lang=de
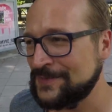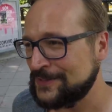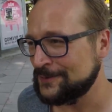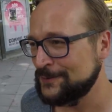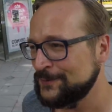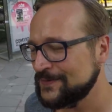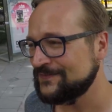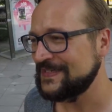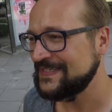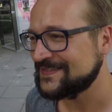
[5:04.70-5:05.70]
mich lügen,
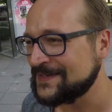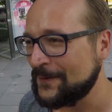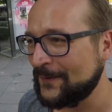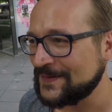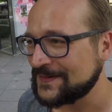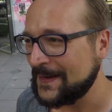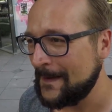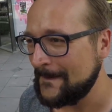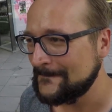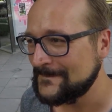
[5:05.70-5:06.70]
wie hieß der Ort?
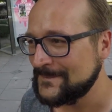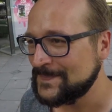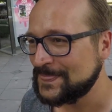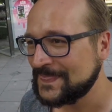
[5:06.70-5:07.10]
Ähm,